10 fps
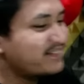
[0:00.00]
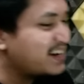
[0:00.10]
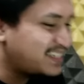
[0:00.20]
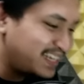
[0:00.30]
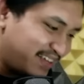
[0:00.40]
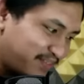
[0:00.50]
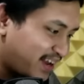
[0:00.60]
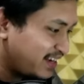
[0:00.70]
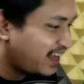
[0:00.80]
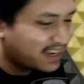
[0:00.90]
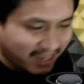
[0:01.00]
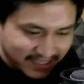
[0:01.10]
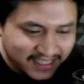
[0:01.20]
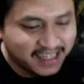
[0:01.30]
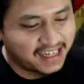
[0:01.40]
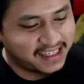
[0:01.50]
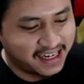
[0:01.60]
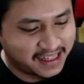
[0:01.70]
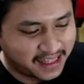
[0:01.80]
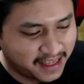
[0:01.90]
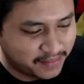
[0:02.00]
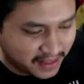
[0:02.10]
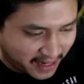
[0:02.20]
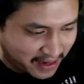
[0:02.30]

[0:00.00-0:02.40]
Masih lima. Ini agak kenceng ya saya lihat-lihat ya bentar